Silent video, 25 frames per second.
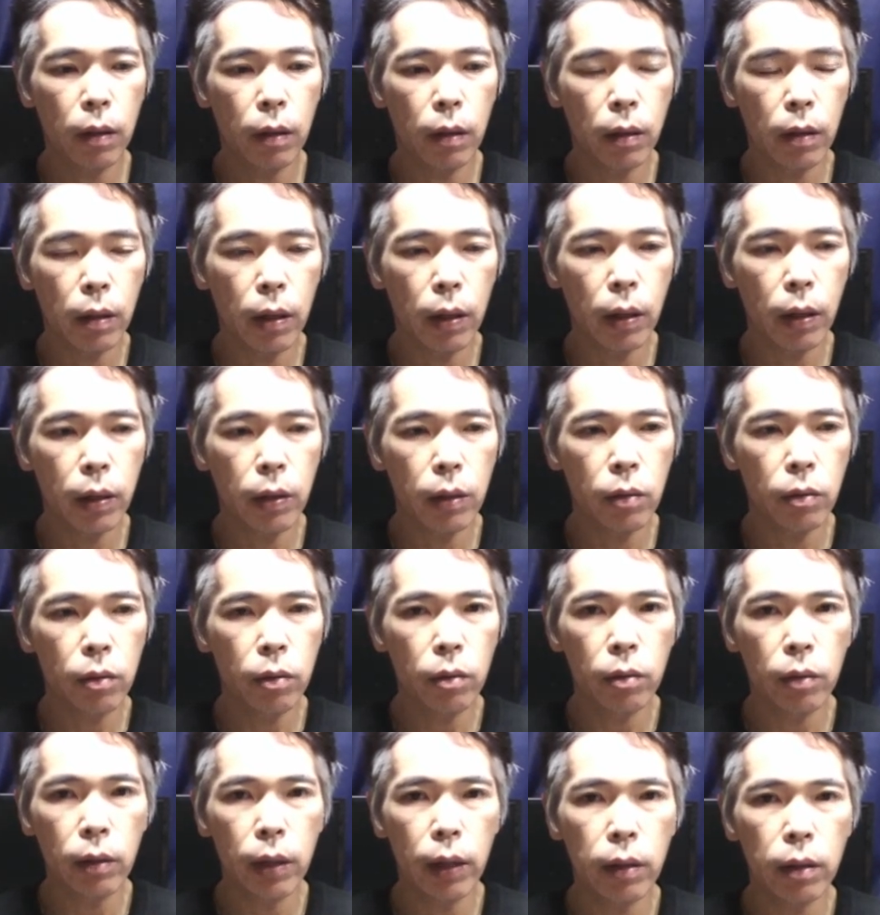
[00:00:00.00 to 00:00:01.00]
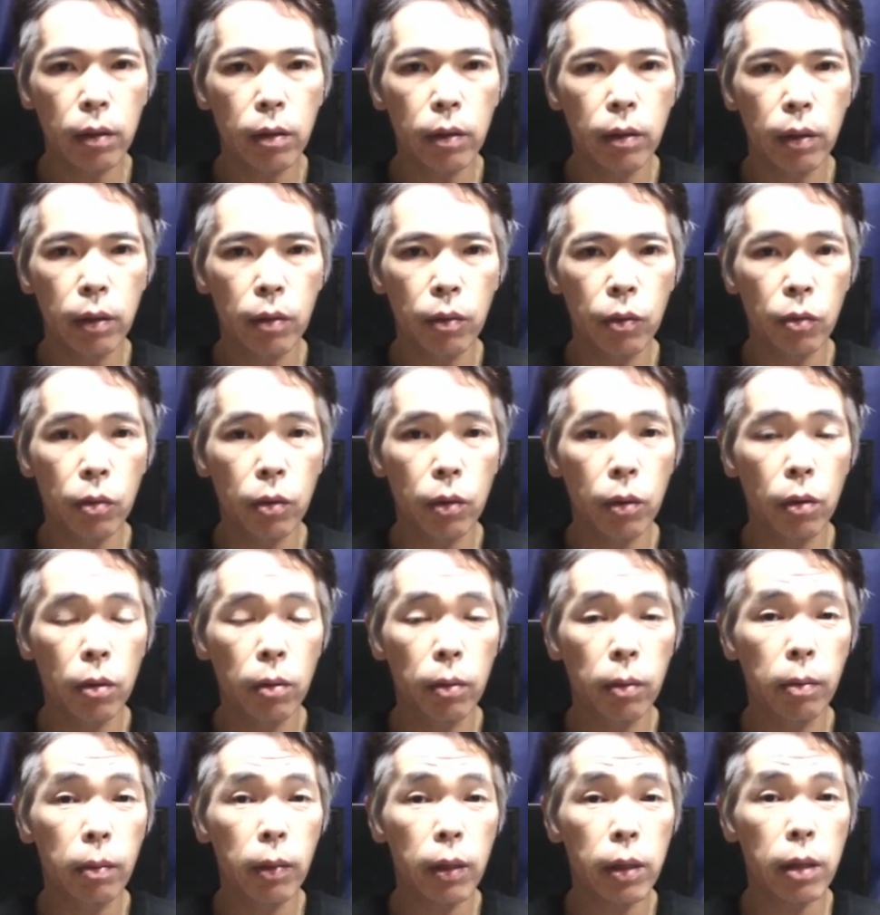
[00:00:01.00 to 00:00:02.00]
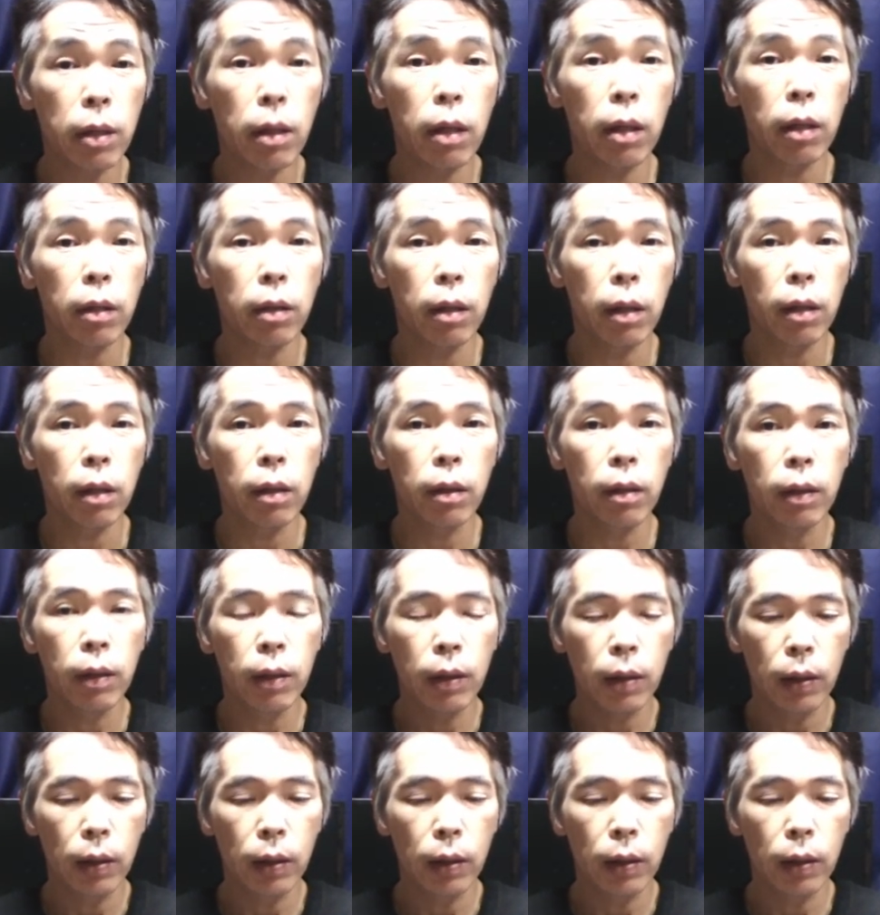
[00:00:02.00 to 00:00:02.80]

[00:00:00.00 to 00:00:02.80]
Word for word: ああいう動画っていうのは本当に伸びますからね